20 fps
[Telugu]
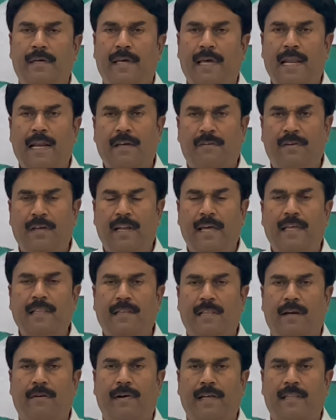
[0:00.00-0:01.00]
ఎలక్షన్ అయిన
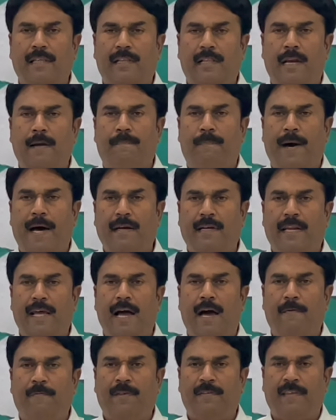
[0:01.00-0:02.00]
తర్వాత తన పార్టీ
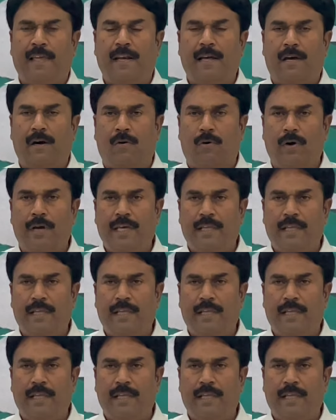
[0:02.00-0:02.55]
ఆఫీస్ వెనక గొయ్యి